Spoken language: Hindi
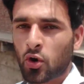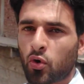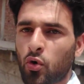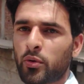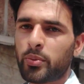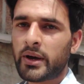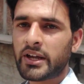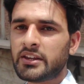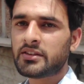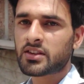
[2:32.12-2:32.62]

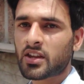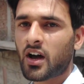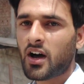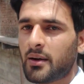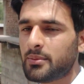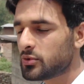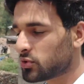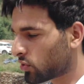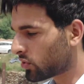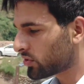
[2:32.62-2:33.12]
वो भाई
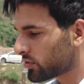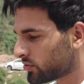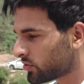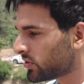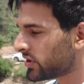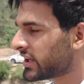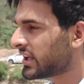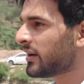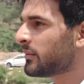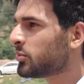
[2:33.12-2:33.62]
साहब दौड़
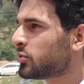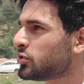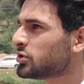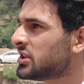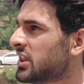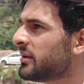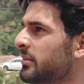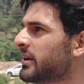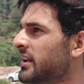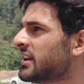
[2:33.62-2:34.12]
दौड़ के हम
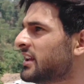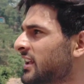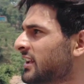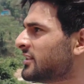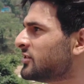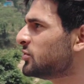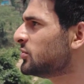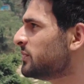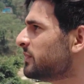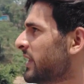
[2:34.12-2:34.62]
कुत्ते बन गए
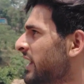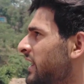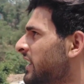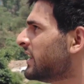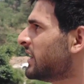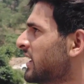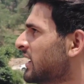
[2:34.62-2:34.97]
हैं धूप में